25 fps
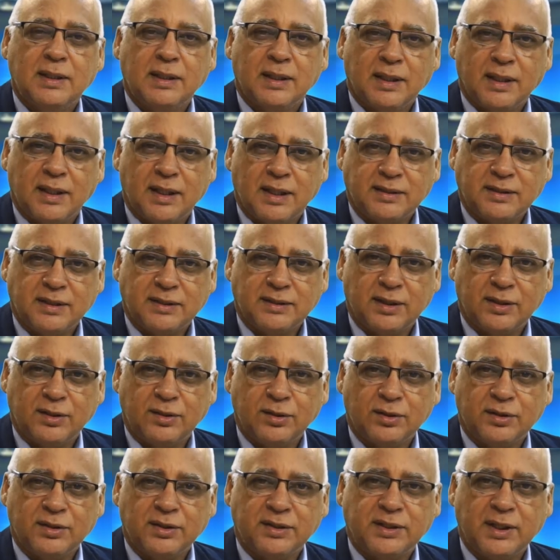Gracias a
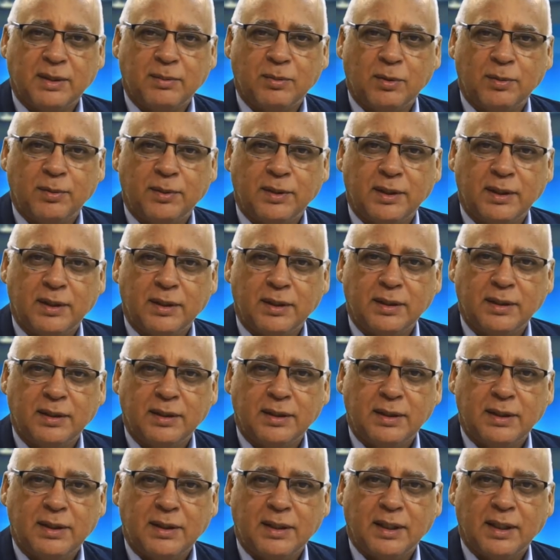Dios estamos bien.
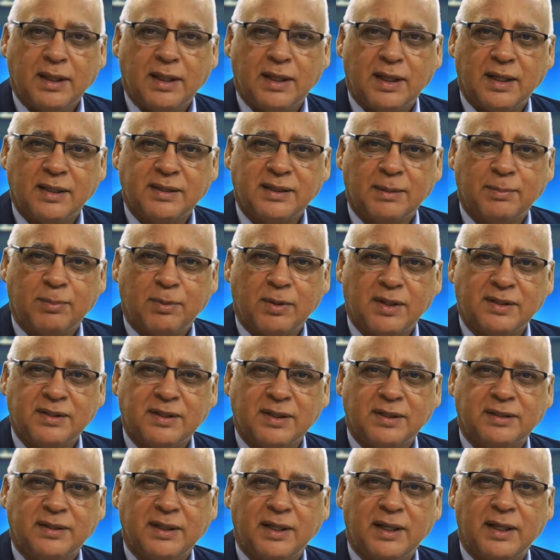Gracias por
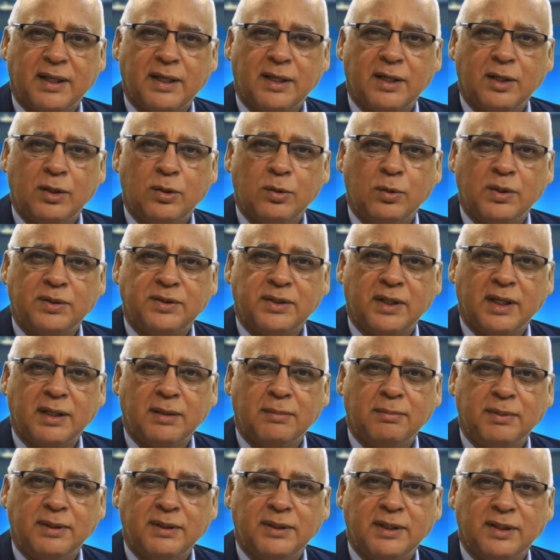aceptar nuestra
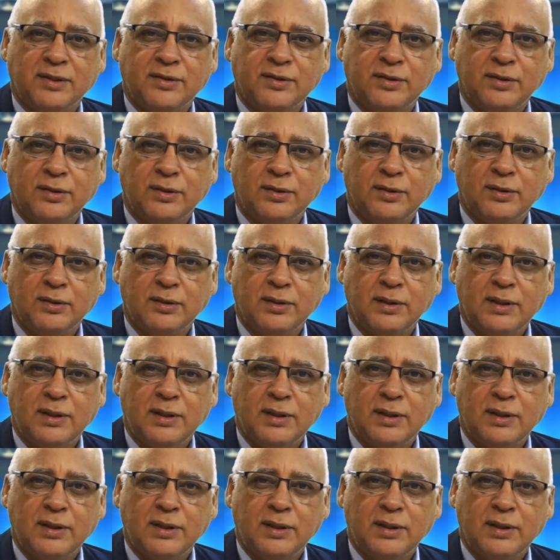invitación.